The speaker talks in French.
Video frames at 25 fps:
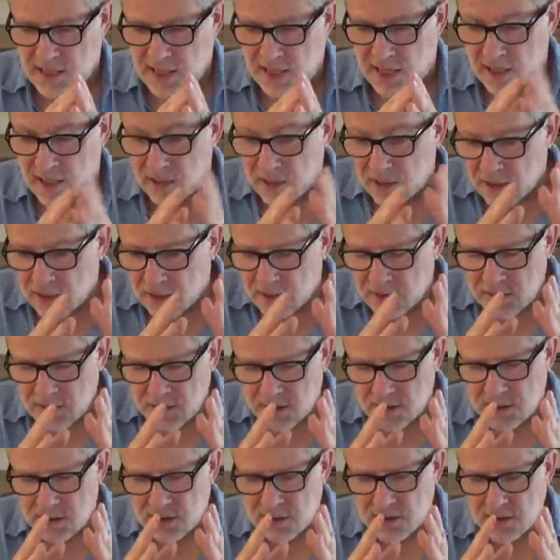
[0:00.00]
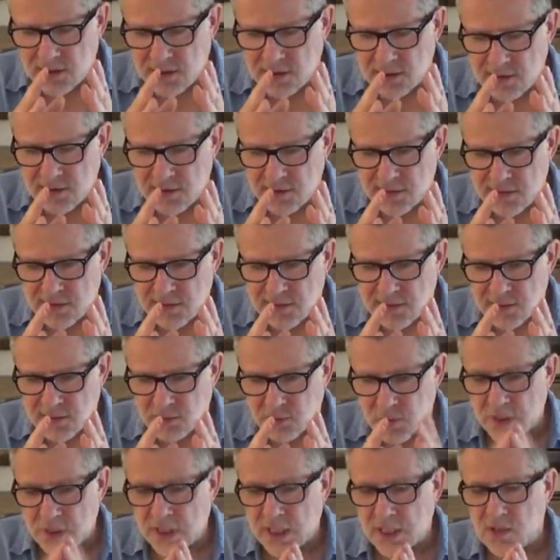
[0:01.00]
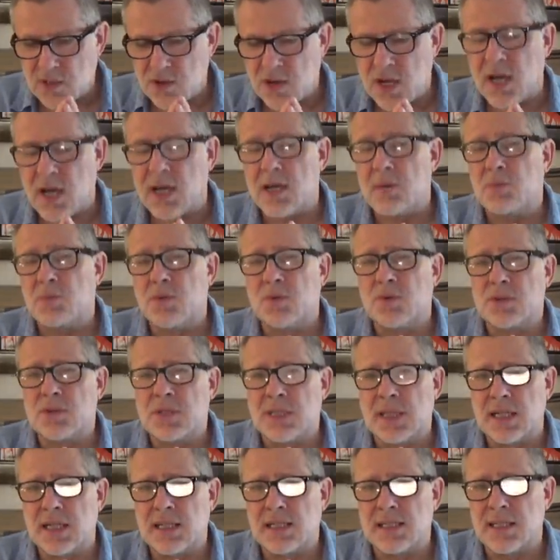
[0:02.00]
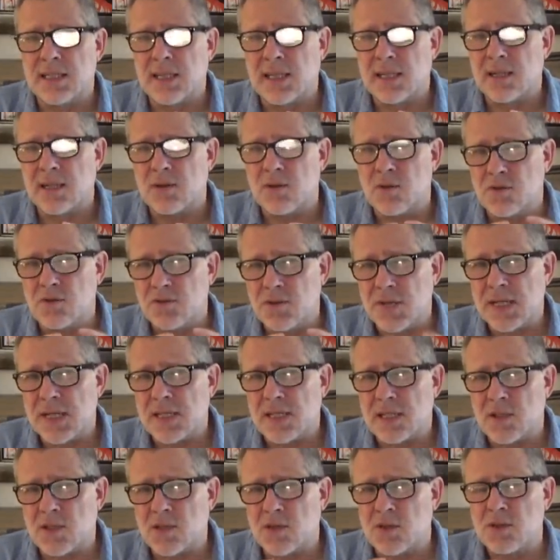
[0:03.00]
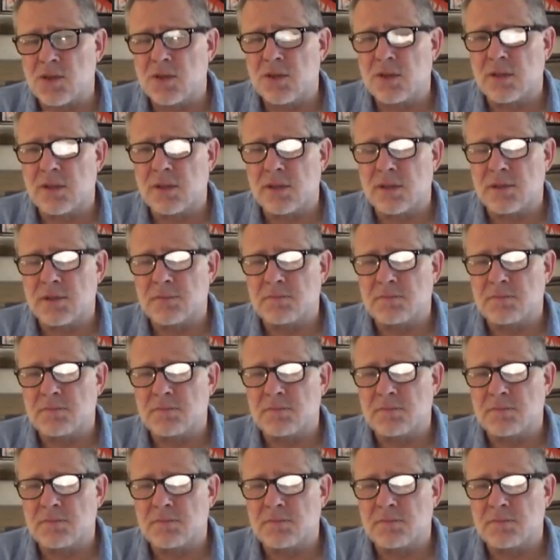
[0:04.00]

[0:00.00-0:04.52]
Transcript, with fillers: Alors, euh, peut-être que la réponse, elle tient au fait que,